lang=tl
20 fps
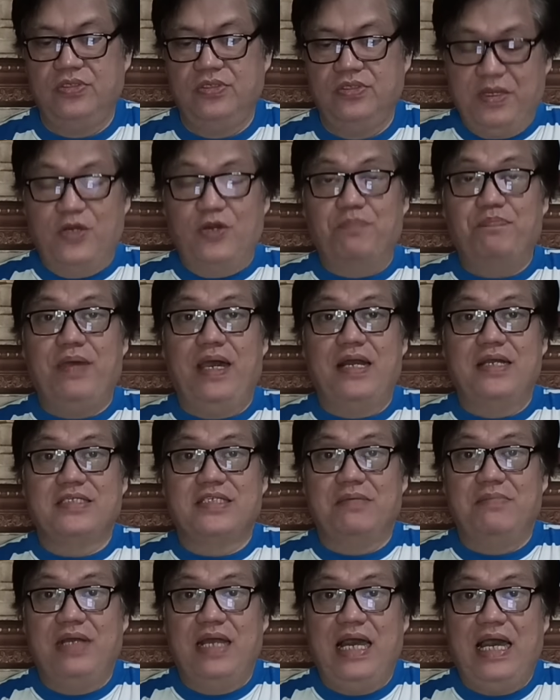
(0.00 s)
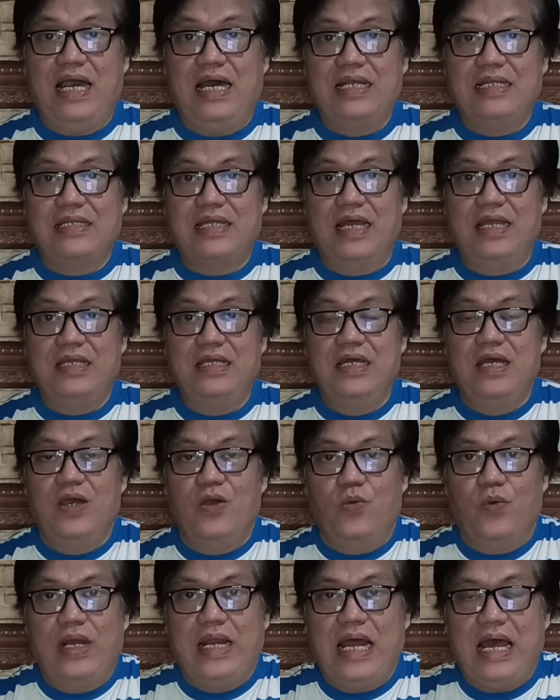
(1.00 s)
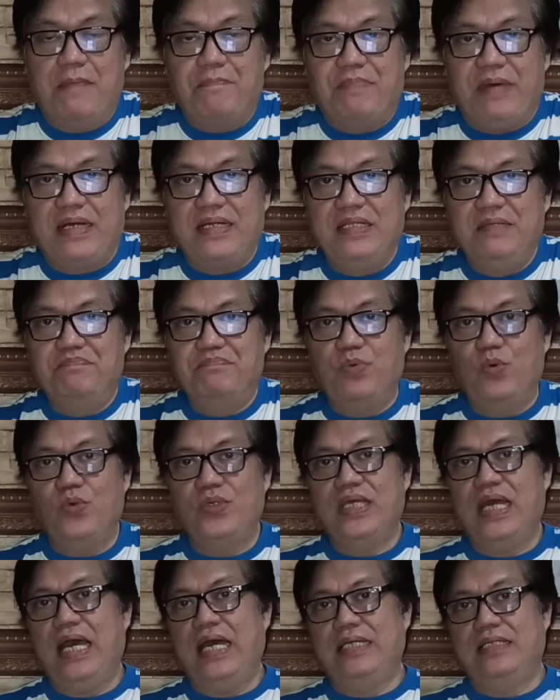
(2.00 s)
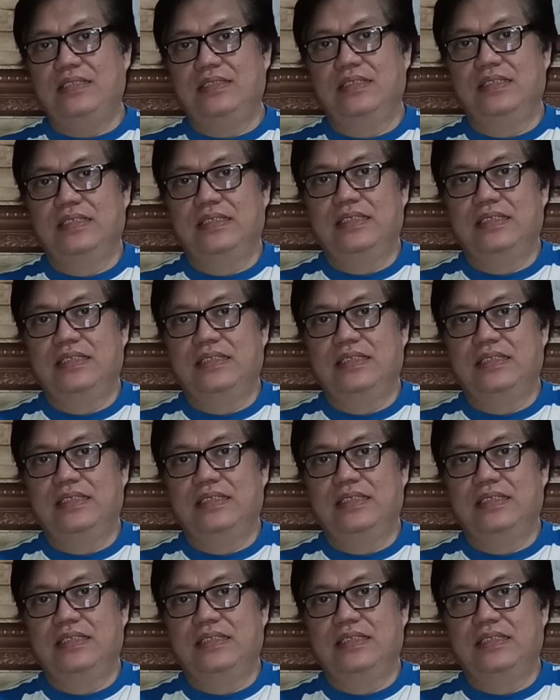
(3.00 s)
Pero para sa mga antay, wala pa rin po yan.